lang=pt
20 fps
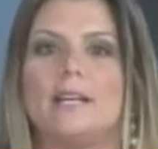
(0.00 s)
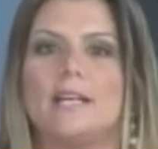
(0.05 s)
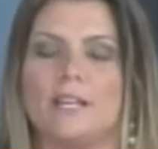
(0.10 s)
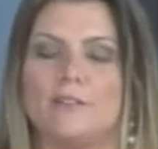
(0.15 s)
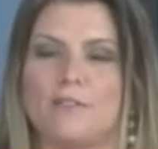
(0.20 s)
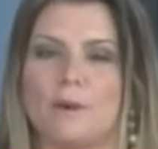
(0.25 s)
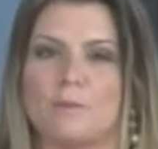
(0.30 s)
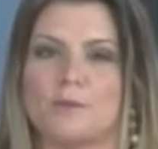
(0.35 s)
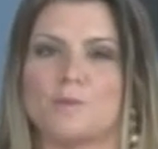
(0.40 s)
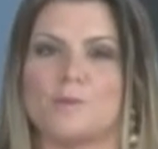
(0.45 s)
E
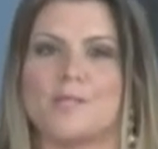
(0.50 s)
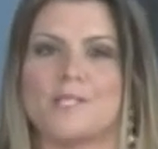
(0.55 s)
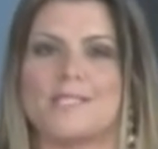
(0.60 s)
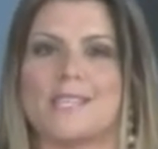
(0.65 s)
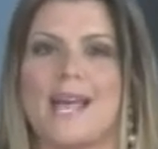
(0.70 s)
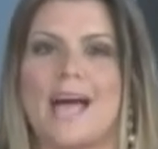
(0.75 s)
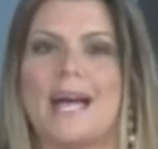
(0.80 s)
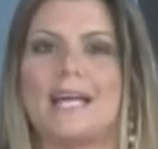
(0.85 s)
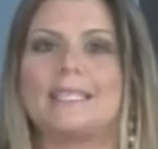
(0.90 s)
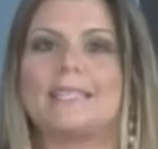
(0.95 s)
vamos
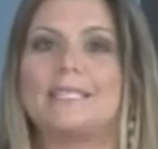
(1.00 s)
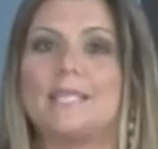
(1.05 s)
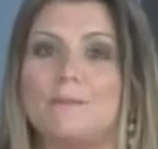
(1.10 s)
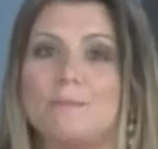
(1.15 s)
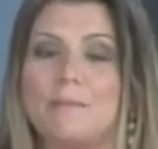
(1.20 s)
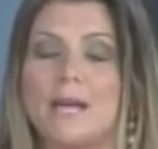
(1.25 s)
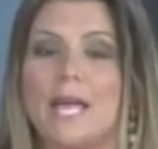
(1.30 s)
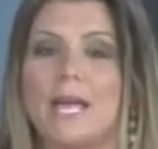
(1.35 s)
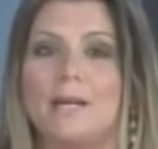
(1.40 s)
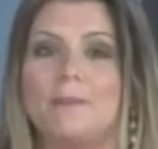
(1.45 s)
mostrar
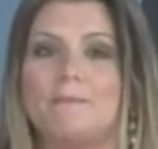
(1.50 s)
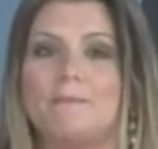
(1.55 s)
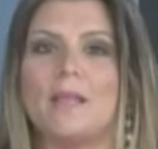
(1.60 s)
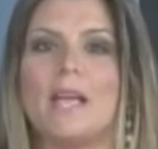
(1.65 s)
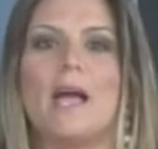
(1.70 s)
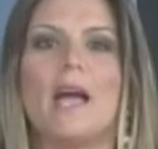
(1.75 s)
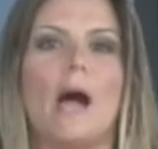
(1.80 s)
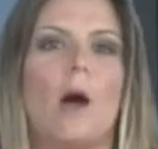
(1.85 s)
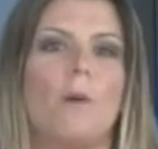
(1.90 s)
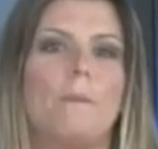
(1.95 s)
também
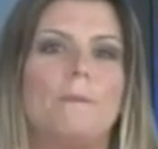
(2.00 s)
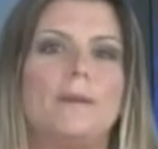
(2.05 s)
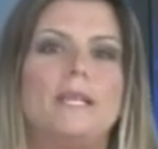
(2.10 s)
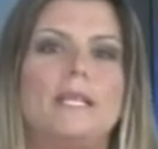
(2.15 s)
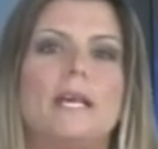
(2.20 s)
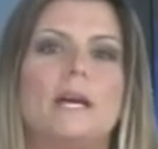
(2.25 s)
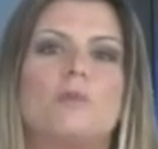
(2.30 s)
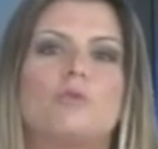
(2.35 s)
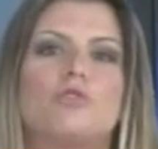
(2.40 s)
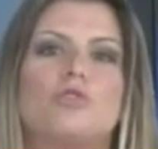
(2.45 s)
a
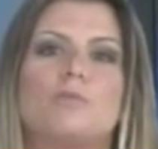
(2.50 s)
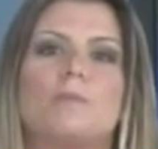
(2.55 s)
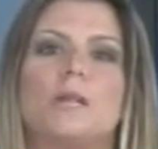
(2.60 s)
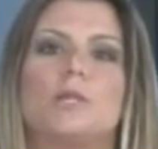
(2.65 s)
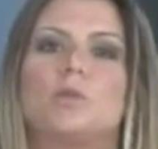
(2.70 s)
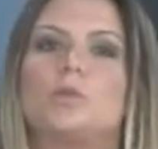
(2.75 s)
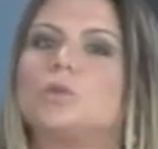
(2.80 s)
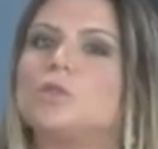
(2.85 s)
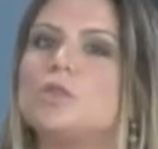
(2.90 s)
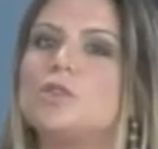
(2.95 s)
opinião de uma
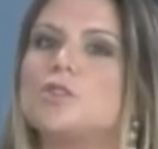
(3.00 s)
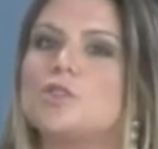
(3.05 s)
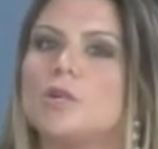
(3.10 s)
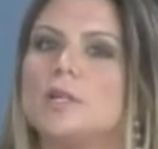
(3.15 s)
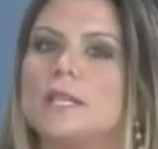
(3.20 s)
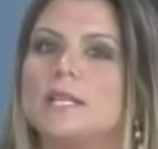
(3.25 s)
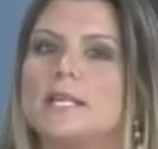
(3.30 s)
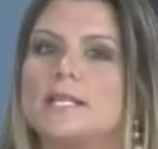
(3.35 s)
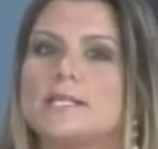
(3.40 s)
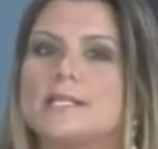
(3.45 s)

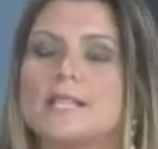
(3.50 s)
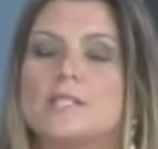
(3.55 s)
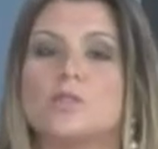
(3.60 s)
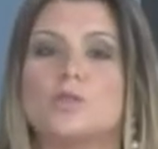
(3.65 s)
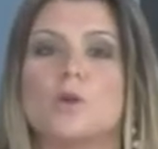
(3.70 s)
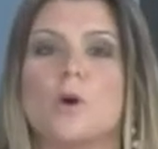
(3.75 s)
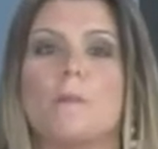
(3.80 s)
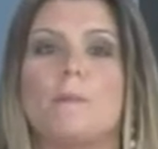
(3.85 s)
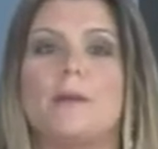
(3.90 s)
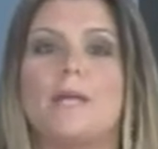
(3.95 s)
nutricionista
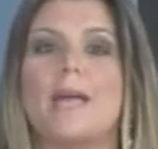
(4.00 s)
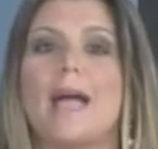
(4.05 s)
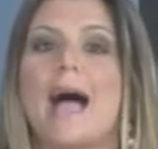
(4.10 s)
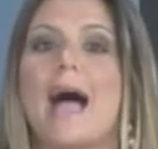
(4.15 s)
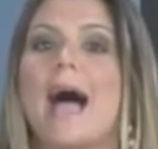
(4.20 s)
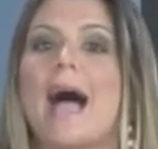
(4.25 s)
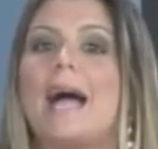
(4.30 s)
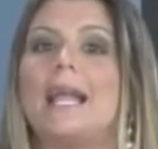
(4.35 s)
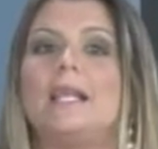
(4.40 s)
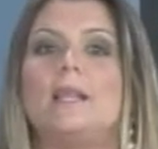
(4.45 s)
sobre
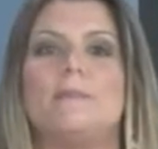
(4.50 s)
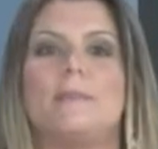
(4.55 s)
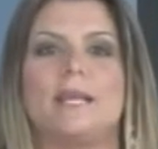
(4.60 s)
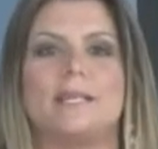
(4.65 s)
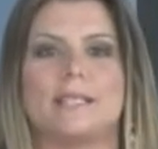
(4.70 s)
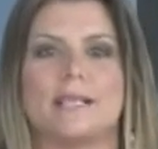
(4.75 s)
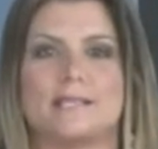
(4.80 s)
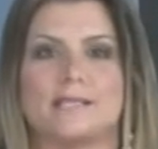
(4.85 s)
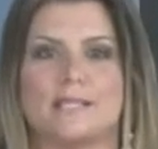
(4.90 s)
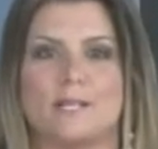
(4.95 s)
a
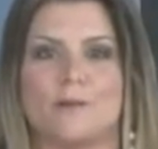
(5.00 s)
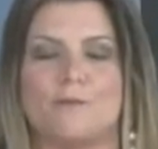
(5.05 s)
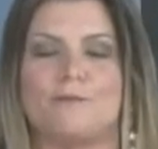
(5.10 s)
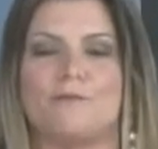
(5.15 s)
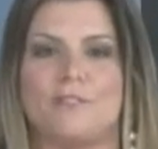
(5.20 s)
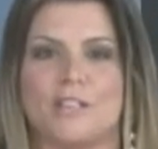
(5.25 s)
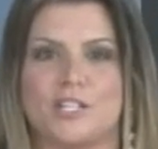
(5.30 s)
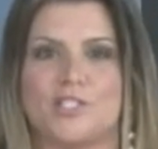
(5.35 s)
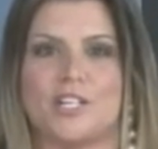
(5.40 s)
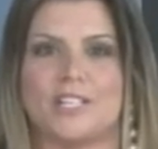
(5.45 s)
alimentação
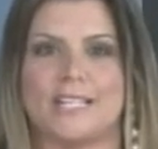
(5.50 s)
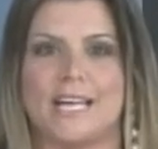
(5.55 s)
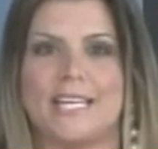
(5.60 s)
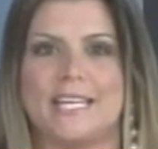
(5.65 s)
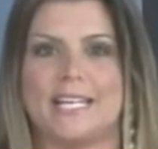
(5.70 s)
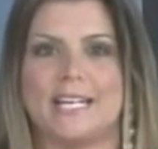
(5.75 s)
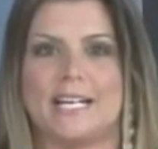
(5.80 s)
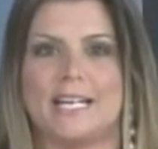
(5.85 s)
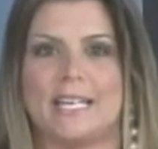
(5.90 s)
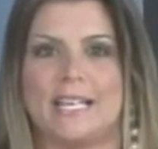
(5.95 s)

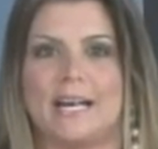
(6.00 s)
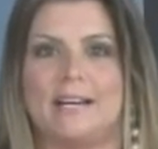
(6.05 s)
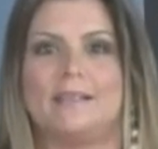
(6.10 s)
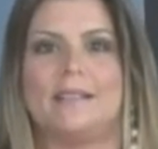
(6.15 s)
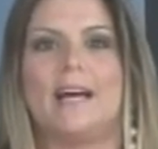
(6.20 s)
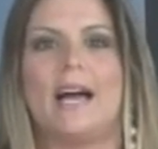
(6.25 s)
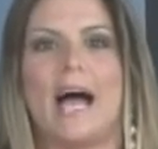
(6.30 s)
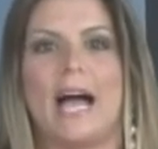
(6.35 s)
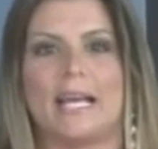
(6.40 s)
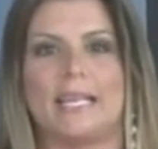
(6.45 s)
vegetariana.
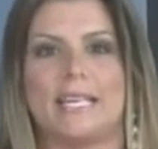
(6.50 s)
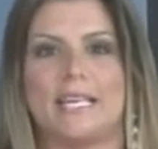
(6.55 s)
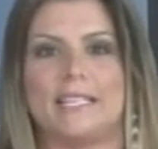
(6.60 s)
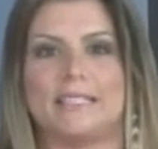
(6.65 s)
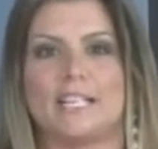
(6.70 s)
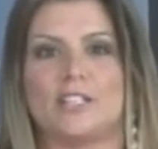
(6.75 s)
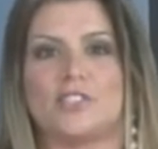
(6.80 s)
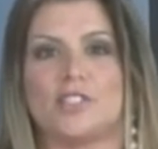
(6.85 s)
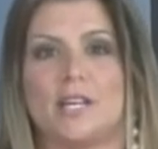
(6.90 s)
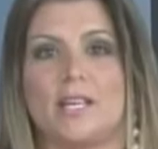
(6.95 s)
Aqui em
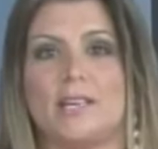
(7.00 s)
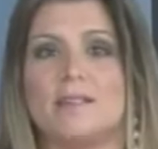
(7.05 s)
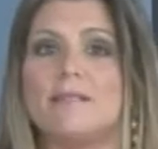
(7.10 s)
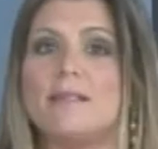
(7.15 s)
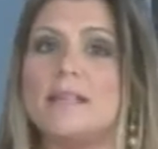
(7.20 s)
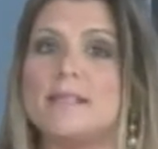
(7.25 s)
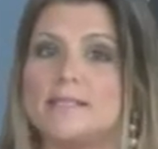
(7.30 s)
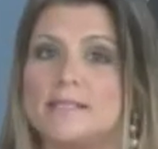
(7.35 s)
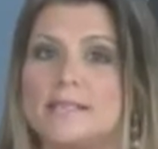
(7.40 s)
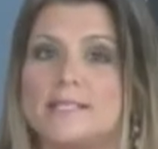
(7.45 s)
Itajaí
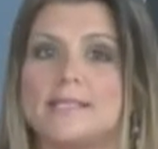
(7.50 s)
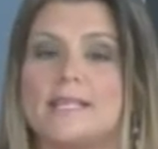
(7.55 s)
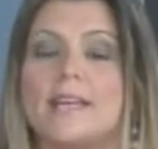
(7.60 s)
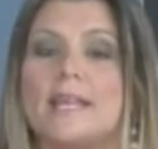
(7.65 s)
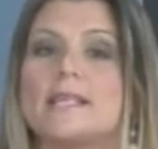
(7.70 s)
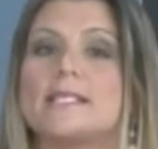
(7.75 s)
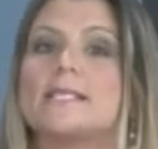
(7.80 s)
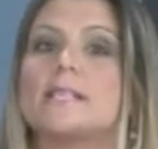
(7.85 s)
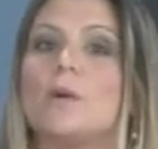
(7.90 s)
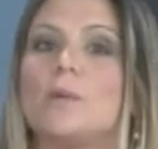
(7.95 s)
existem
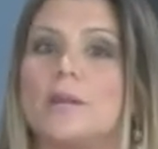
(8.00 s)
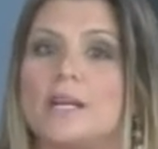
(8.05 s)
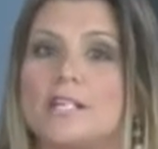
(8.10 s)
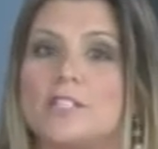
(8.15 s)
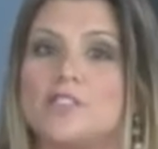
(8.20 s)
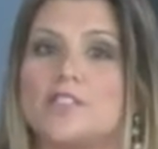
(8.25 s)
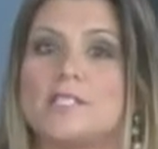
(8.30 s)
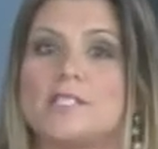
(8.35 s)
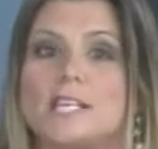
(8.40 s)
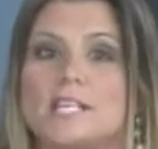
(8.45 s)

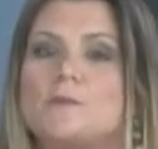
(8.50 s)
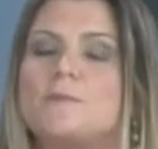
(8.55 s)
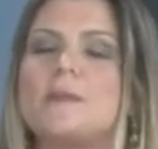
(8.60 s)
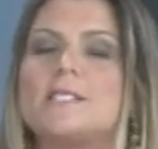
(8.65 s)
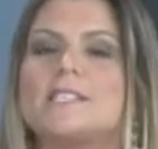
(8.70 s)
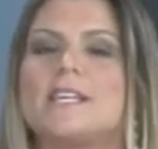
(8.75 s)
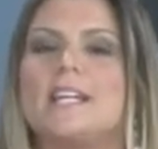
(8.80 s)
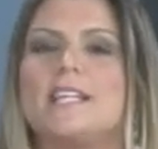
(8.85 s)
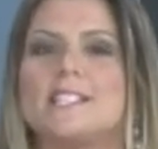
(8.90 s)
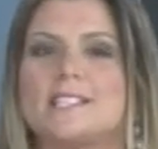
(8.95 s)
restaurantes
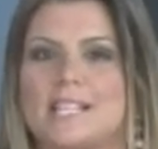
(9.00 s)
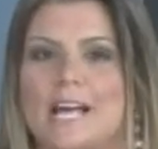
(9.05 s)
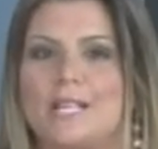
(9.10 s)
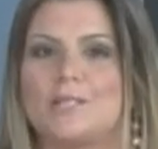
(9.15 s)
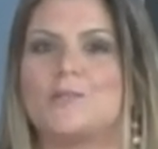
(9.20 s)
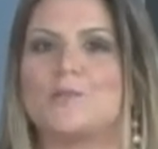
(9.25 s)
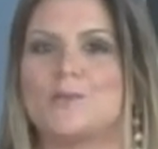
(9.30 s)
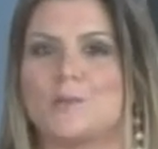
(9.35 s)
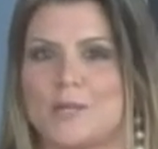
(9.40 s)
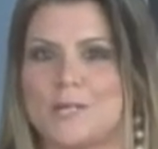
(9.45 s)

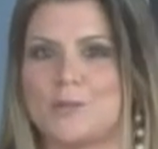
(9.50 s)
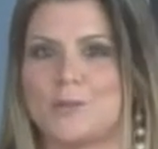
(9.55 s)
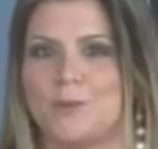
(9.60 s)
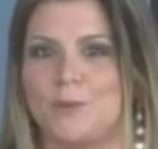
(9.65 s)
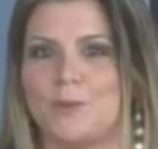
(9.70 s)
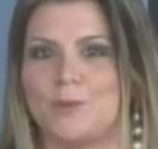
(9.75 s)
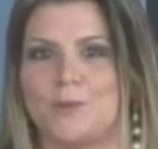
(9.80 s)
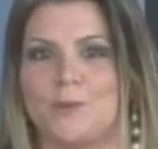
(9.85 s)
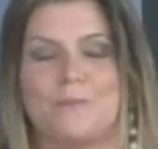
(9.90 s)
especializados no assunto.